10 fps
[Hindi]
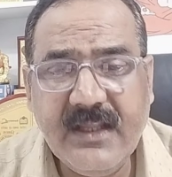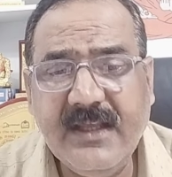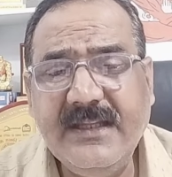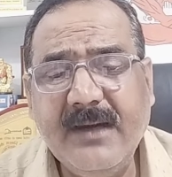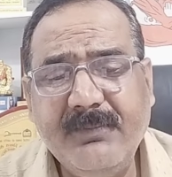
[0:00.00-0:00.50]

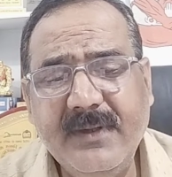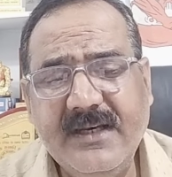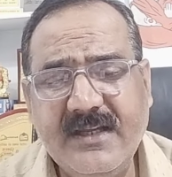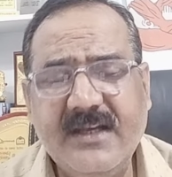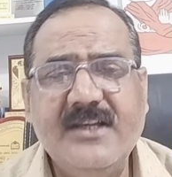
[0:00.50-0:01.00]
यदि आपने
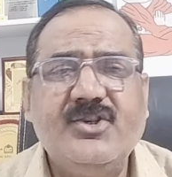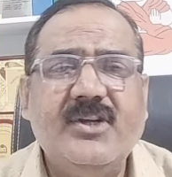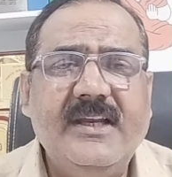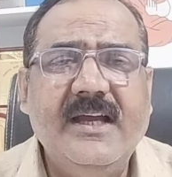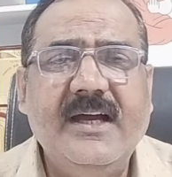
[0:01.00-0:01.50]

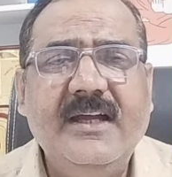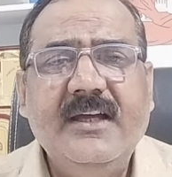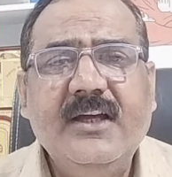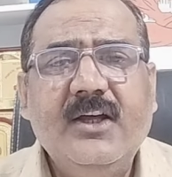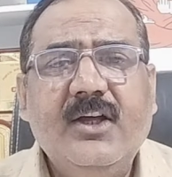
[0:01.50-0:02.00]
रेशन लिया
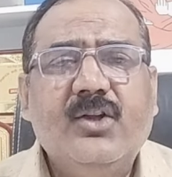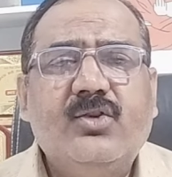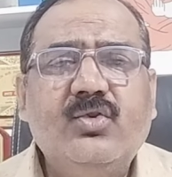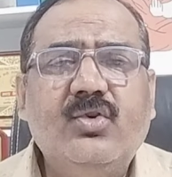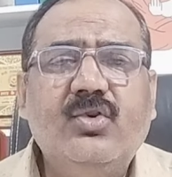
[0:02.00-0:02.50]
है
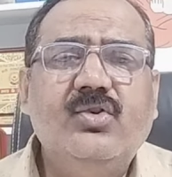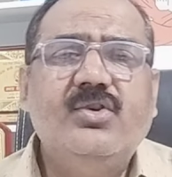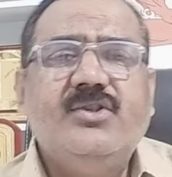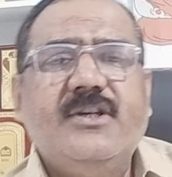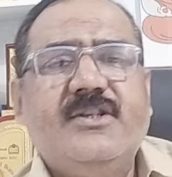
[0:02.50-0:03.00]
तो
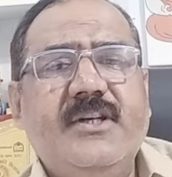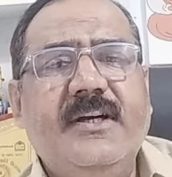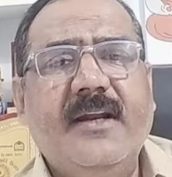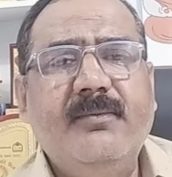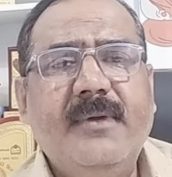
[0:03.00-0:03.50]
जीएसटी
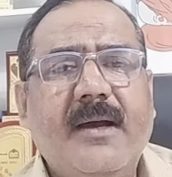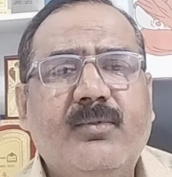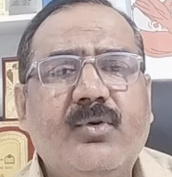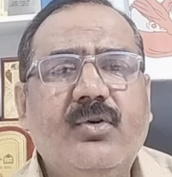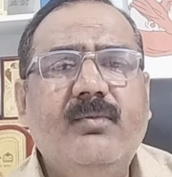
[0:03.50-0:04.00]
रिटर्न भी
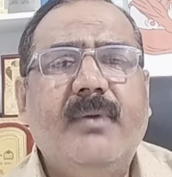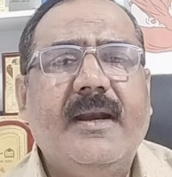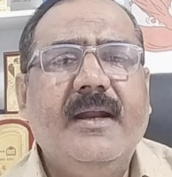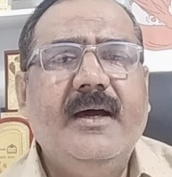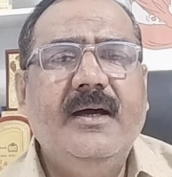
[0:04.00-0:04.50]
आपको
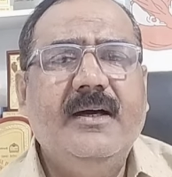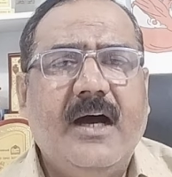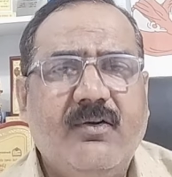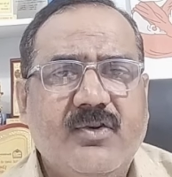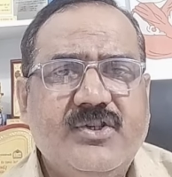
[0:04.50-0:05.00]
भरना
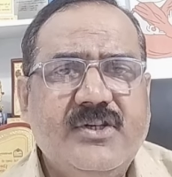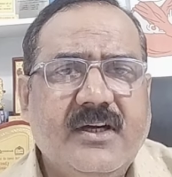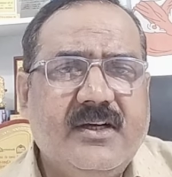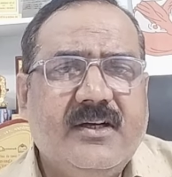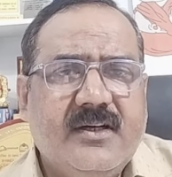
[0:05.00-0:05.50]

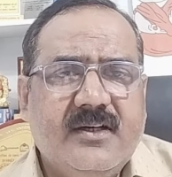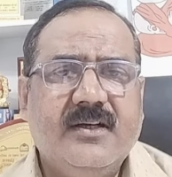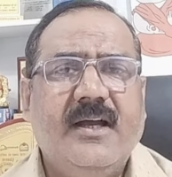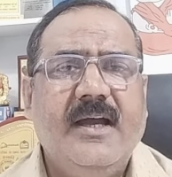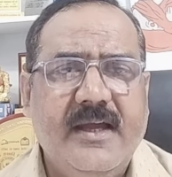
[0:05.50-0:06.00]
आवश्यक
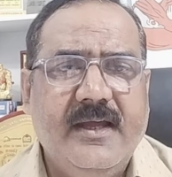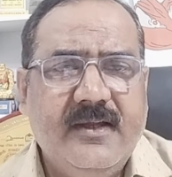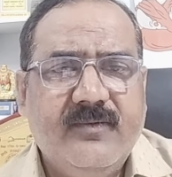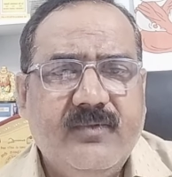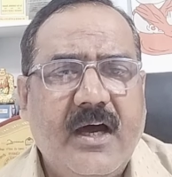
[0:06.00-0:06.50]
है
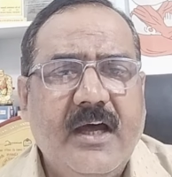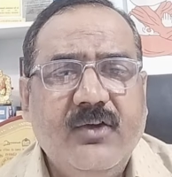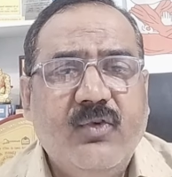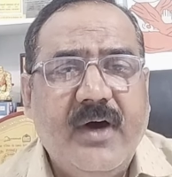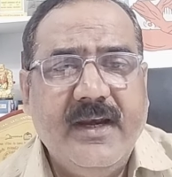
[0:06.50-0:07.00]

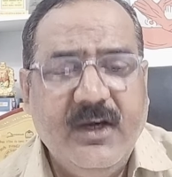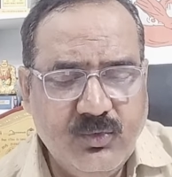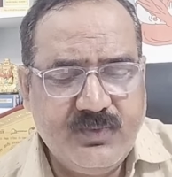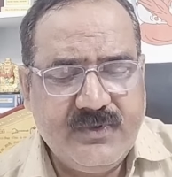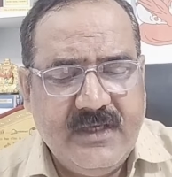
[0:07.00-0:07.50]
अनिवार्य
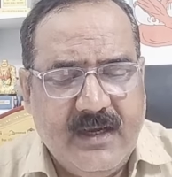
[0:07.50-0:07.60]
रूप से